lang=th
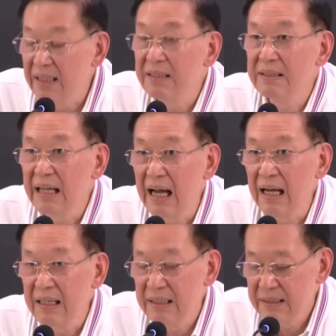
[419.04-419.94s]
จับใจค
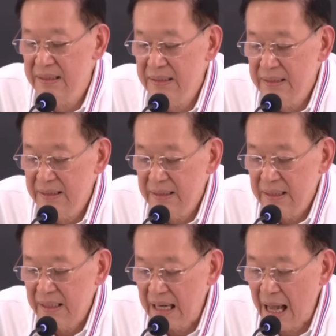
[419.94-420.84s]
วามไม่ถูกหมายถึง
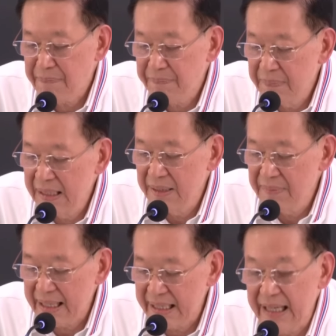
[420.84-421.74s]
คนอื่นก็ควรจะ
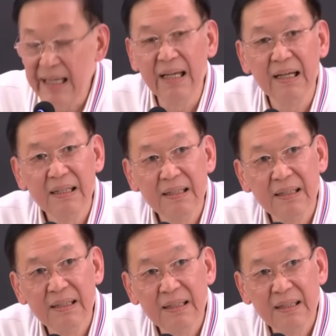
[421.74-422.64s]
ไม่ควรจะรับคือใคร
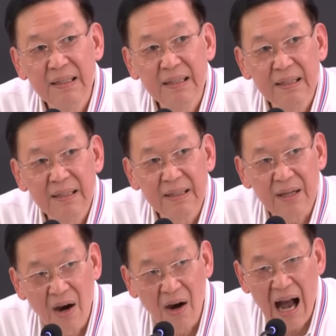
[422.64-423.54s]

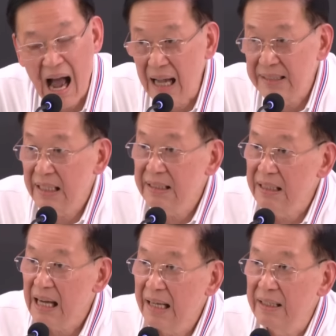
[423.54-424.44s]
หมายถึงฝั่งทาง
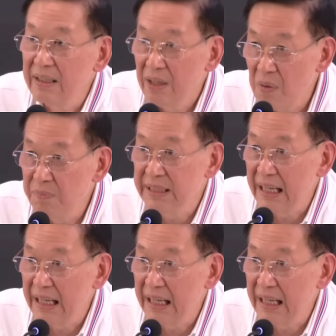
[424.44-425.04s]
คุณธรรมนัสเหรอ